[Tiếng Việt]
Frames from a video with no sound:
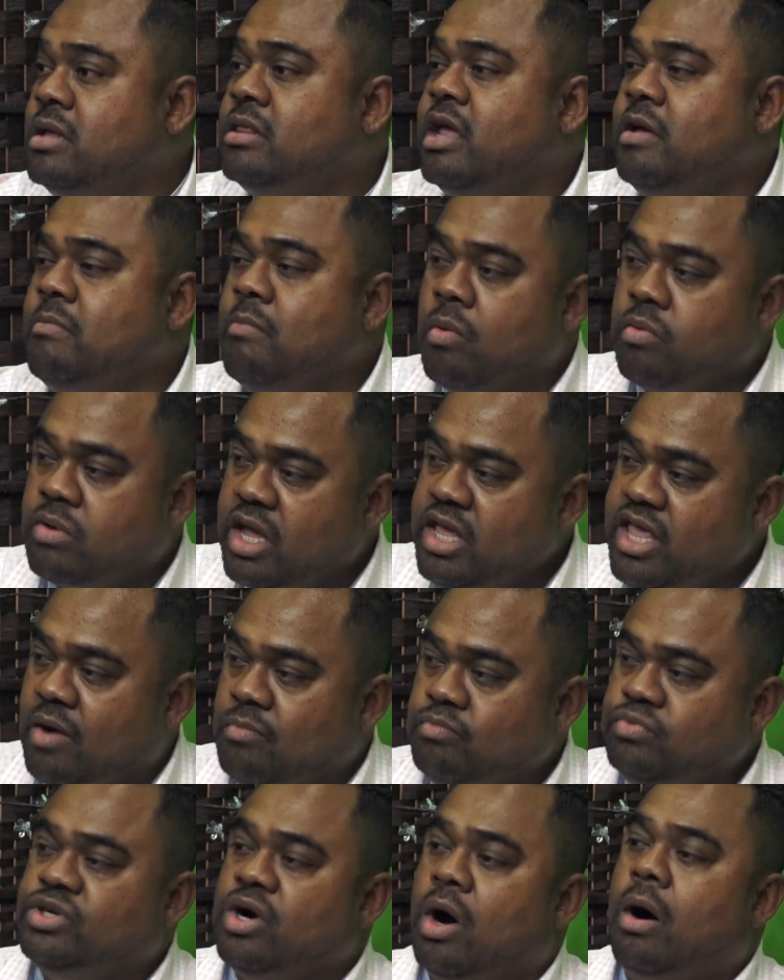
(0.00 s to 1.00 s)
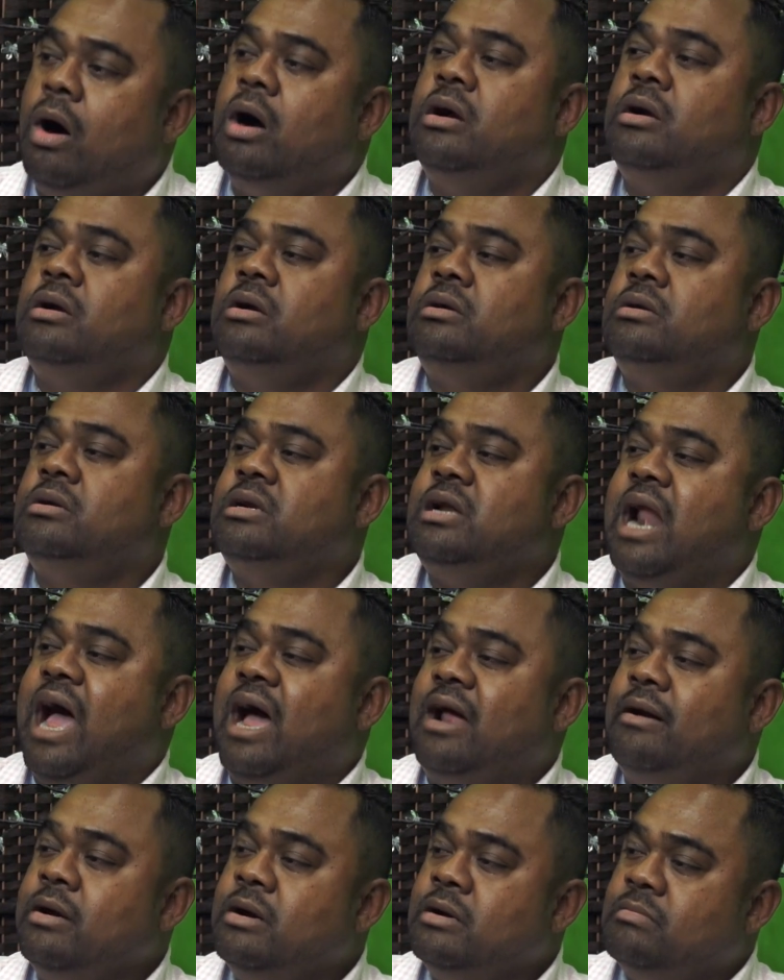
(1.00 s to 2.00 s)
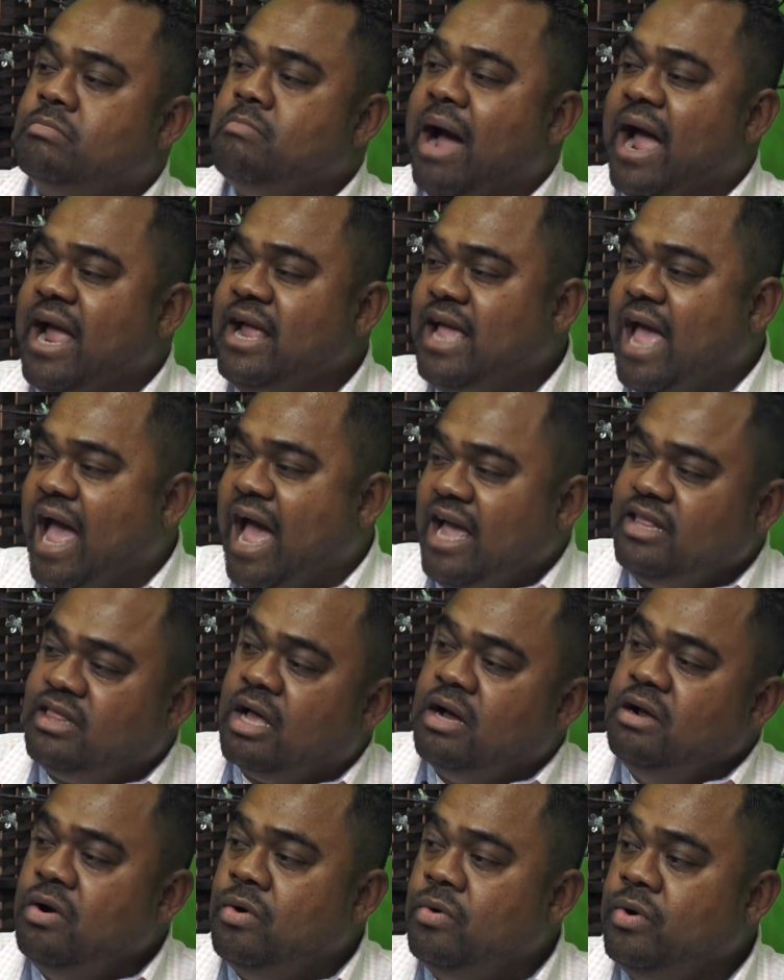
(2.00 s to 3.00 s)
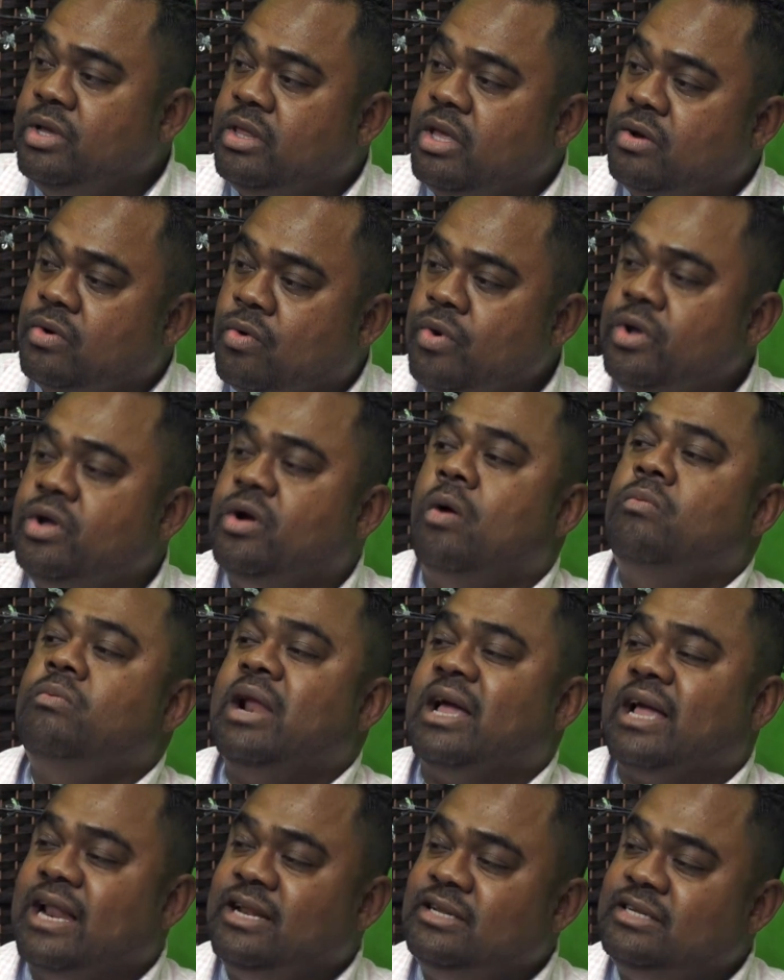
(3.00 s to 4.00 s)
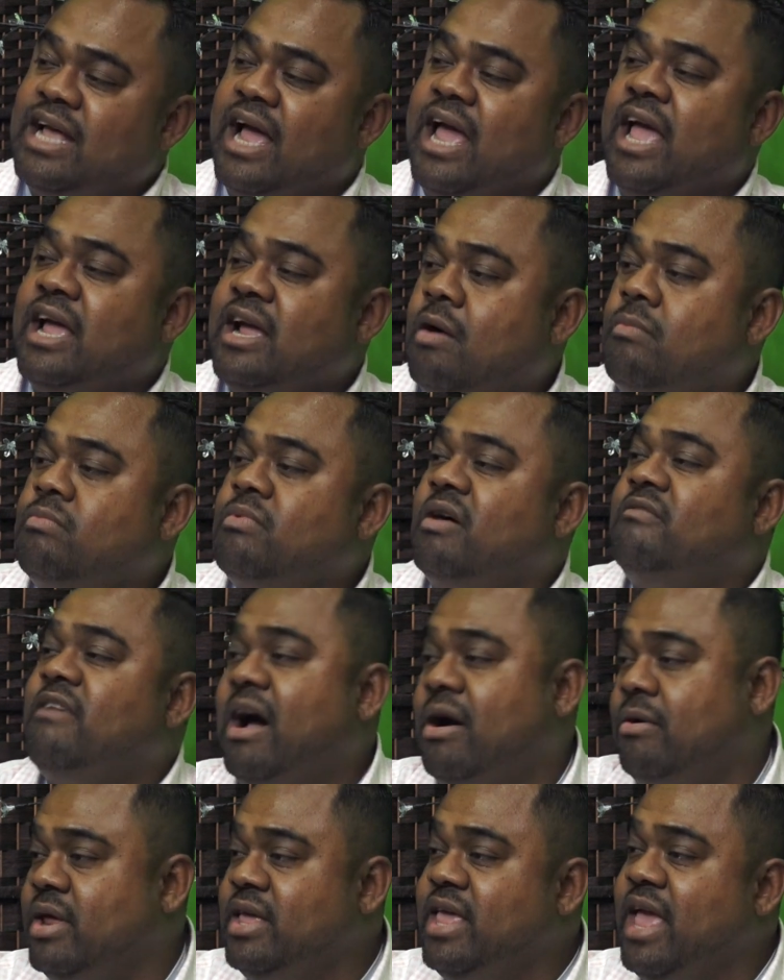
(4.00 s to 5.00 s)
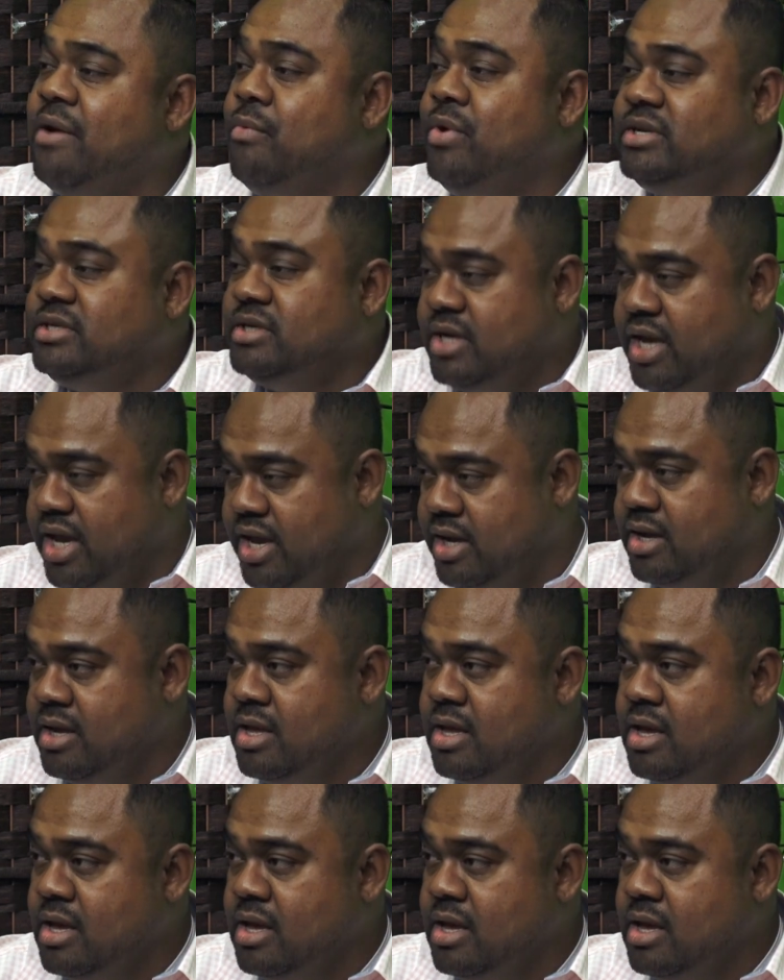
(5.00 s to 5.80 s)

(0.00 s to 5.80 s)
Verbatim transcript: thì một cái vòng tròn đã được bán cái tới lui thì cuối cùng là cảnh sát hàng không đã vào để giải quyết sự kiện